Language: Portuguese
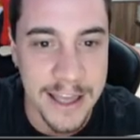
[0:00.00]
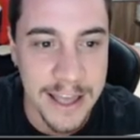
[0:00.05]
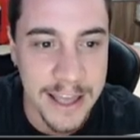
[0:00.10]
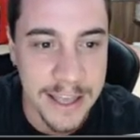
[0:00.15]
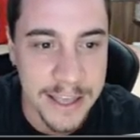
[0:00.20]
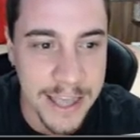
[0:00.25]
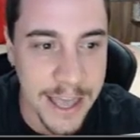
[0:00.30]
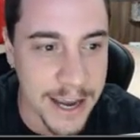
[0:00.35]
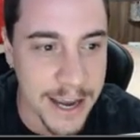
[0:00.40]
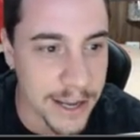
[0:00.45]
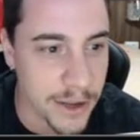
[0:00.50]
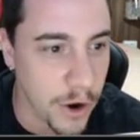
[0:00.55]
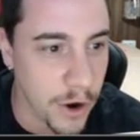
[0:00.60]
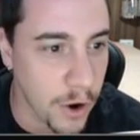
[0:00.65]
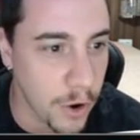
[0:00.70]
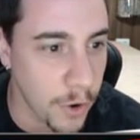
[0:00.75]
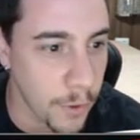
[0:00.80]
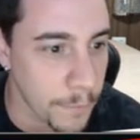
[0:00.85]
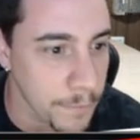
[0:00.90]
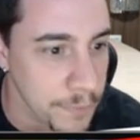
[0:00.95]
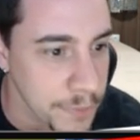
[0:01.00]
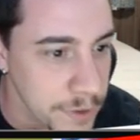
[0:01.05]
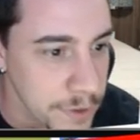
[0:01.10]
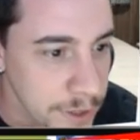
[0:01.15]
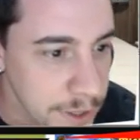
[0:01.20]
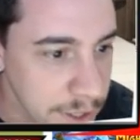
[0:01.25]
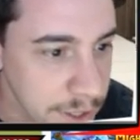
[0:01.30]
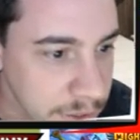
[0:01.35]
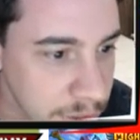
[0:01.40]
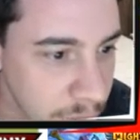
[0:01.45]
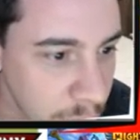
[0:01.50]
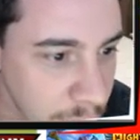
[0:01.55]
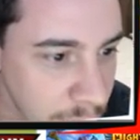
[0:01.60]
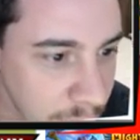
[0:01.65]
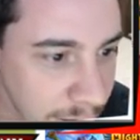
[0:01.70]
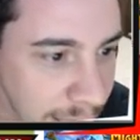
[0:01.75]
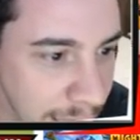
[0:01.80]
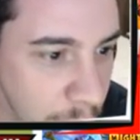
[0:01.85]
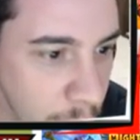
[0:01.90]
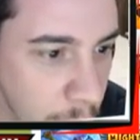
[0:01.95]
Quem ganhou? Então vamos
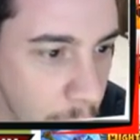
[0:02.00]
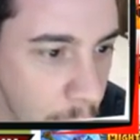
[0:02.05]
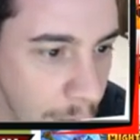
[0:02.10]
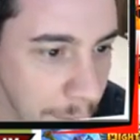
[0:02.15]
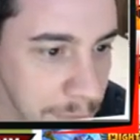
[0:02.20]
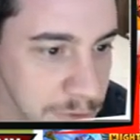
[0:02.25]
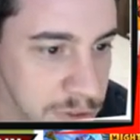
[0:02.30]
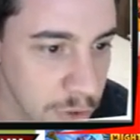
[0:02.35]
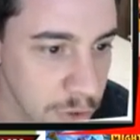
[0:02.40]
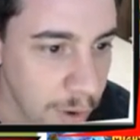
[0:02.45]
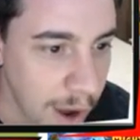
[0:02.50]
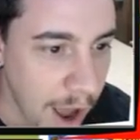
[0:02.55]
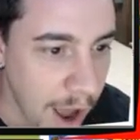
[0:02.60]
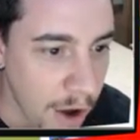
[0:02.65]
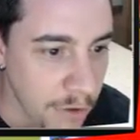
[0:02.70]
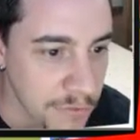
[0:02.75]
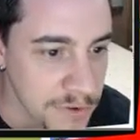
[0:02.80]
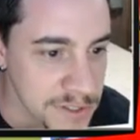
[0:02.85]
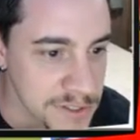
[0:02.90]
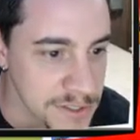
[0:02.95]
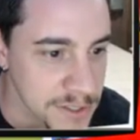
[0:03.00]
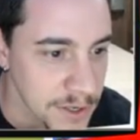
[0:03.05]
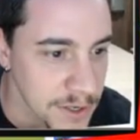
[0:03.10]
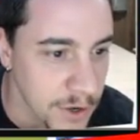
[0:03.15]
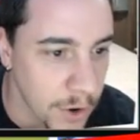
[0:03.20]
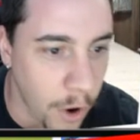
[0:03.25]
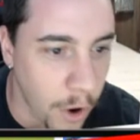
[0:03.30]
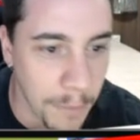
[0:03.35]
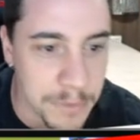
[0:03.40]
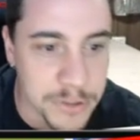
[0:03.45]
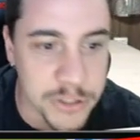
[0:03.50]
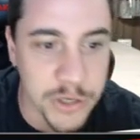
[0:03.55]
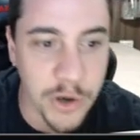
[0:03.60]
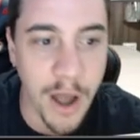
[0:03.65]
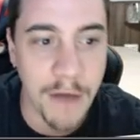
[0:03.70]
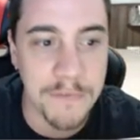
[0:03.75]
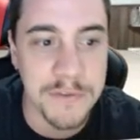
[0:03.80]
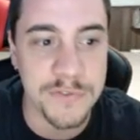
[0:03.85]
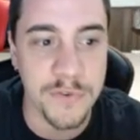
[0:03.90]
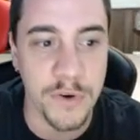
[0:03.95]
lá, o Robson Alves Robson
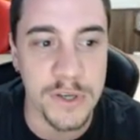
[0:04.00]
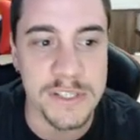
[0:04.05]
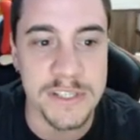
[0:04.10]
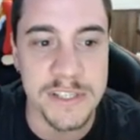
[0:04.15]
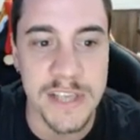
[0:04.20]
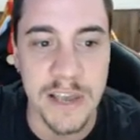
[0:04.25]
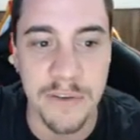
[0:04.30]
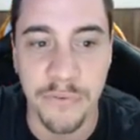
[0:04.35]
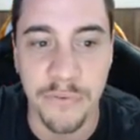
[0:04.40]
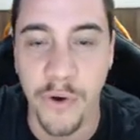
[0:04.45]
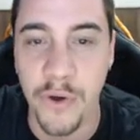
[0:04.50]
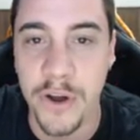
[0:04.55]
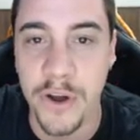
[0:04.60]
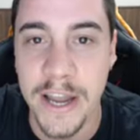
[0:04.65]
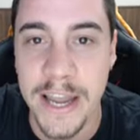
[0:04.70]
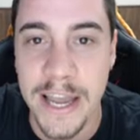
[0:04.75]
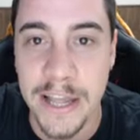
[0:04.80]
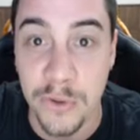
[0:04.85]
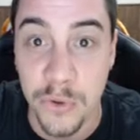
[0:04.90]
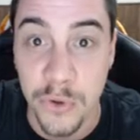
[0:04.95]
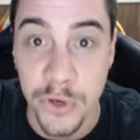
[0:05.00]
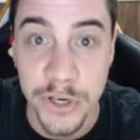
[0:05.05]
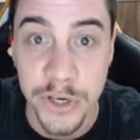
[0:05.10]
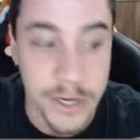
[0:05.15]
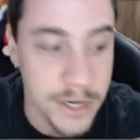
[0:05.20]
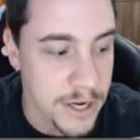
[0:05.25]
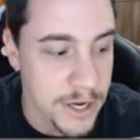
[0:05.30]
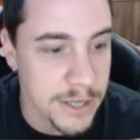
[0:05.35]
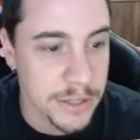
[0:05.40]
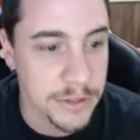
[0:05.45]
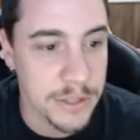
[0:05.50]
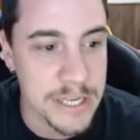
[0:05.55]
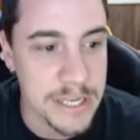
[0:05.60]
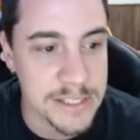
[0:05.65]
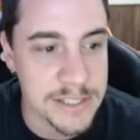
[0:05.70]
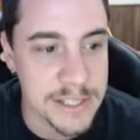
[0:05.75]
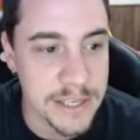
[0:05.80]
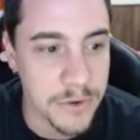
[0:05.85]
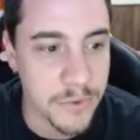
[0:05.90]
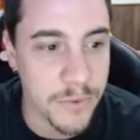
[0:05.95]
Alves, você foi o ganhador
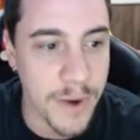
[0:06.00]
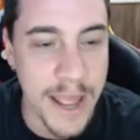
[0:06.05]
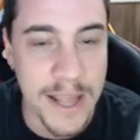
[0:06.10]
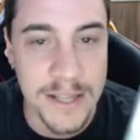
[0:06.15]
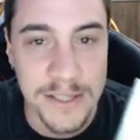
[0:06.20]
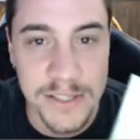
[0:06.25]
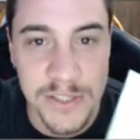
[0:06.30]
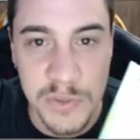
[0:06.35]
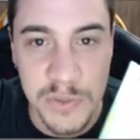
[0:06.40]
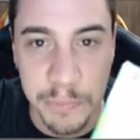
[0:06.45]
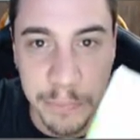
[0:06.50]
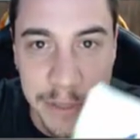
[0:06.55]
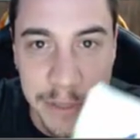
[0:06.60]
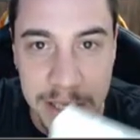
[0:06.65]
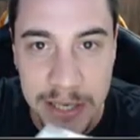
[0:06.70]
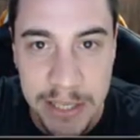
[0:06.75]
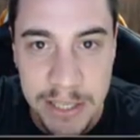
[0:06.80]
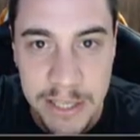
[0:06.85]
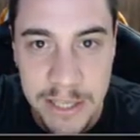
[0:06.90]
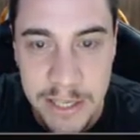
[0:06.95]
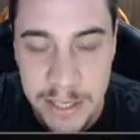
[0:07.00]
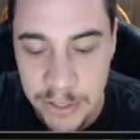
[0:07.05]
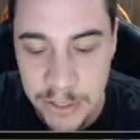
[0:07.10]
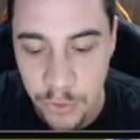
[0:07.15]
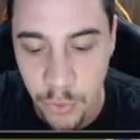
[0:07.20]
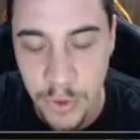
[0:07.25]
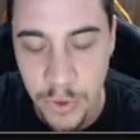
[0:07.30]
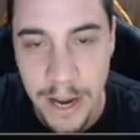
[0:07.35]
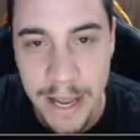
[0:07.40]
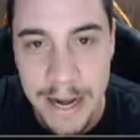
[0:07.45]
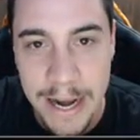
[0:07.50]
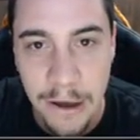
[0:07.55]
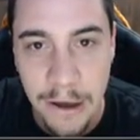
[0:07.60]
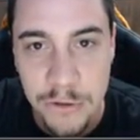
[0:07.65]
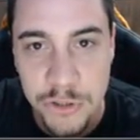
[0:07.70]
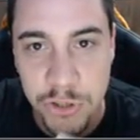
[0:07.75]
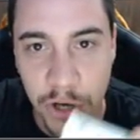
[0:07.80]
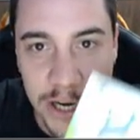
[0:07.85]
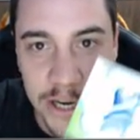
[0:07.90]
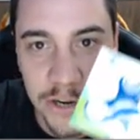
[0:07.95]
desse Range Spin do canal
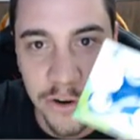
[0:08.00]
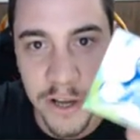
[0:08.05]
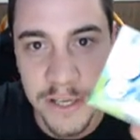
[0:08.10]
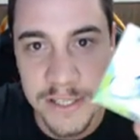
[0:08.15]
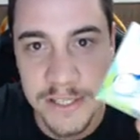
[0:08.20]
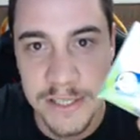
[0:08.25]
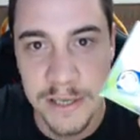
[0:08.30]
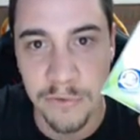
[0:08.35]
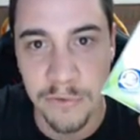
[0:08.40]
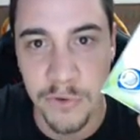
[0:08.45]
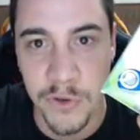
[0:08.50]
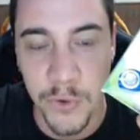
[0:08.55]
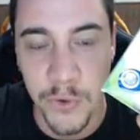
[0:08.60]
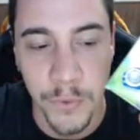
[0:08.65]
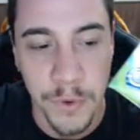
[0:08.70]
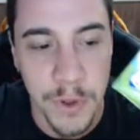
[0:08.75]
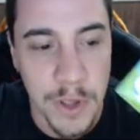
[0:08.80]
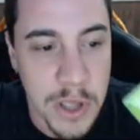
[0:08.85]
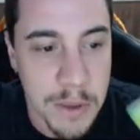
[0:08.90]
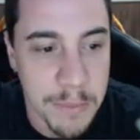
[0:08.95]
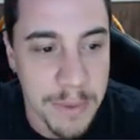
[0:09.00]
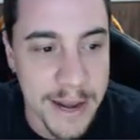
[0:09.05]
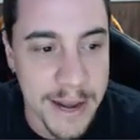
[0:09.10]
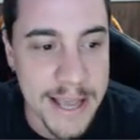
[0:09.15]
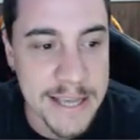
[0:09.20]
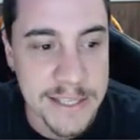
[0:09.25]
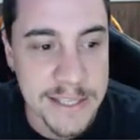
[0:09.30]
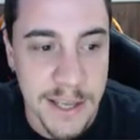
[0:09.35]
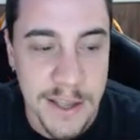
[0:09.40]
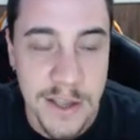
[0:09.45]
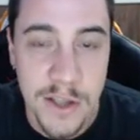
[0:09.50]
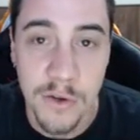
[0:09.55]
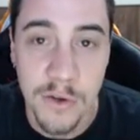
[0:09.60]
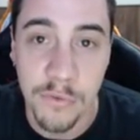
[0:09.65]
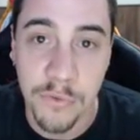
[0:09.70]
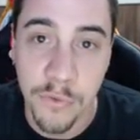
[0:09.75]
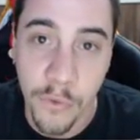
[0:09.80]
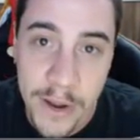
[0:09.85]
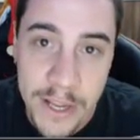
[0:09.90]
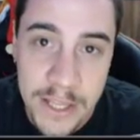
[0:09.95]
Johnny Knox Civil, beleza?
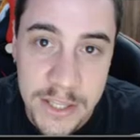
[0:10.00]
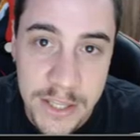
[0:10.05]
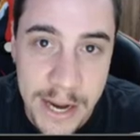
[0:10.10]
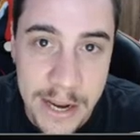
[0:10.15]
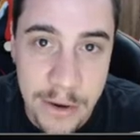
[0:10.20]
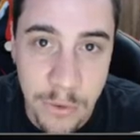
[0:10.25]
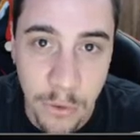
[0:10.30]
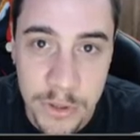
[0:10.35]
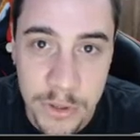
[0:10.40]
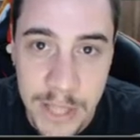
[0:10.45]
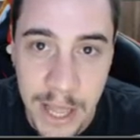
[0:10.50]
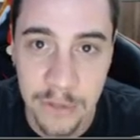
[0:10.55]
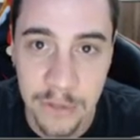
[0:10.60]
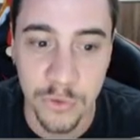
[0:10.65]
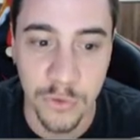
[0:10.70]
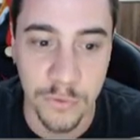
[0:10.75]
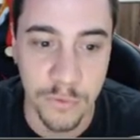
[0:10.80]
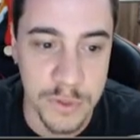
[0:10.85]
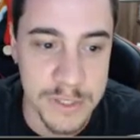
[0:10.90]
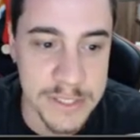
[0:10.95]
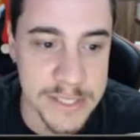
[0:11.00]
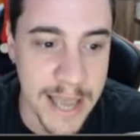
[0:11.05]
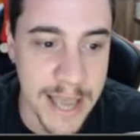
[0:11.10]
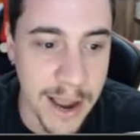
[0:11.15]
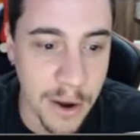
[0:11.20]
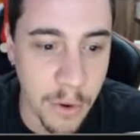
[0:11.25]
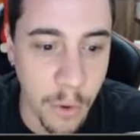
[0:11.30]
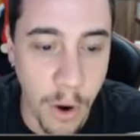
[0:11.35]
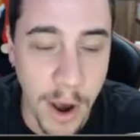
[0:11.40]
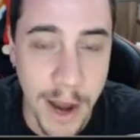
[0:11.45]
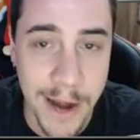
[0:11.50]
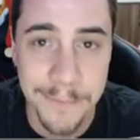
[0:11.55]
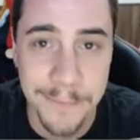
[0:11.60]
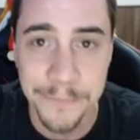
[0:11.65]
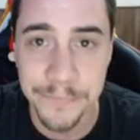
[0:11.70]
Vou entrar em contato com você agora.